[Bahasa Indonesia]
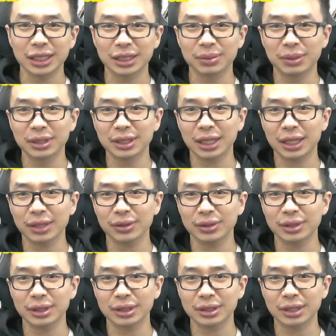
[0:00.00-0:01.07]
sebentar,
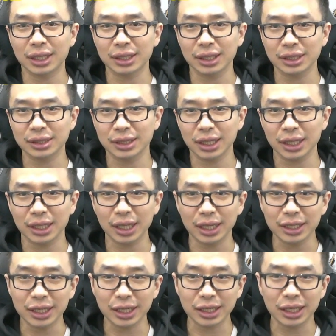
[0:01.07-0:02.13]
statistiknya
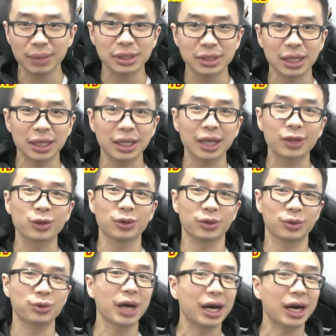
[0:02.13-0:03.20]
aja kita bisa lihat tuh.
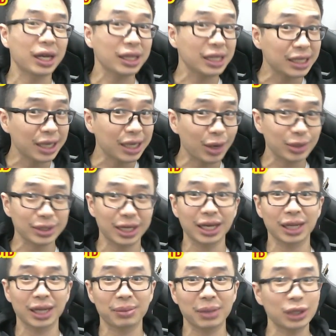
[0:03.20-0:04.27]
Hungari tiga on
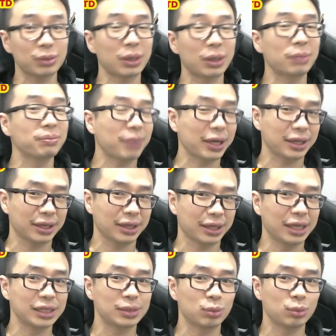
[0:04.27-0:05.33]
target, mereka cuma empat
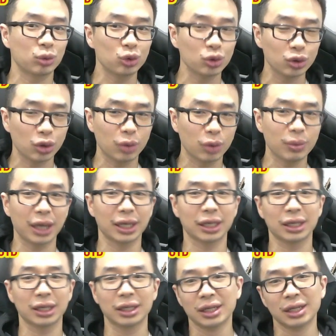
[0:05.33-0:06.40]
dari 10 nyoba ya.